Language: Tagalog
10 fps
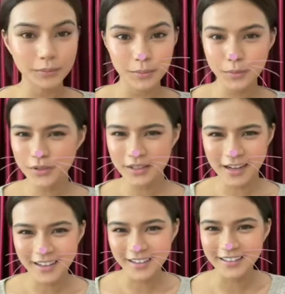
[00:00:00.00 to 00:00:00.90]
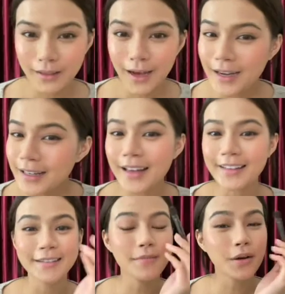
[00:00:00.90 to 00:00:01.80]
pusa. Kailangan
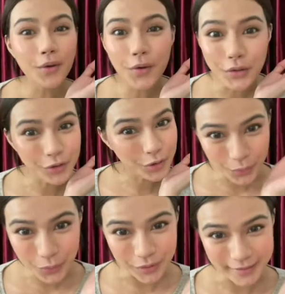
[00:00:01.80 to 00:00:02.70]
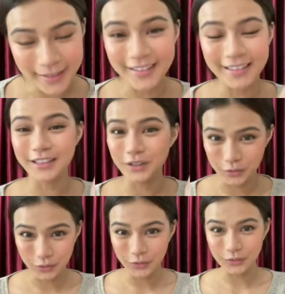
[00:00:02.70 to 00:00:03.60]
natin mag-contour ng
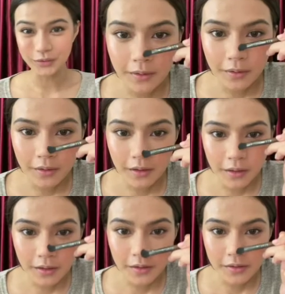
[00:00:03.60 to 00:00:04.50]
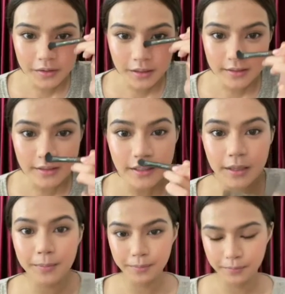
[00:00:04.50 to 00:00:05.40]
ilong. Here's a
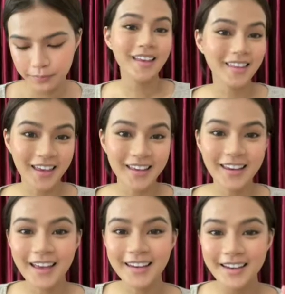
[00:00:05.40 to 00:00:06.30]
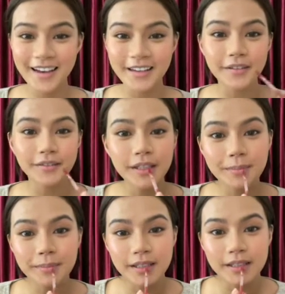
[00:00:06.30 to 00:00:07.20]
tip. And then, any kind of
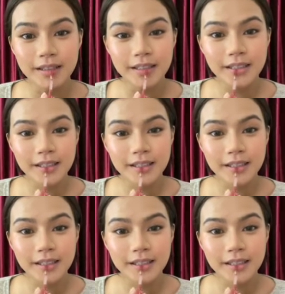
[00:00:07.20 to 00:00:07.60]
lip tint.